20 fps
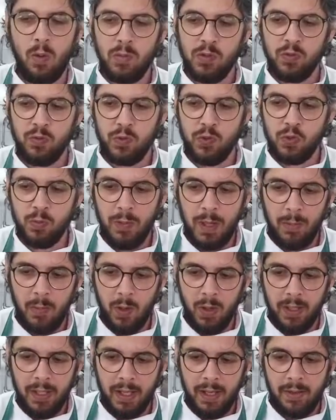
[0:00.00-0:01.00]
como se fosse uma
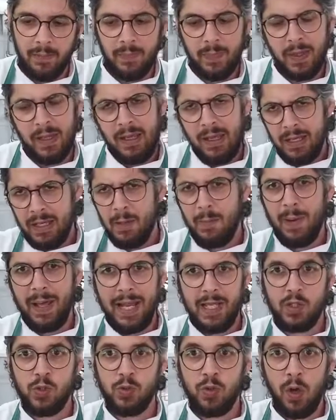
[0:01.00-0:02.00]
bolinha, que
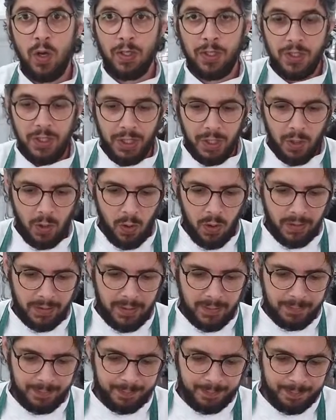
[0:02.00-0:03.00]
parece um nhoque de ricota,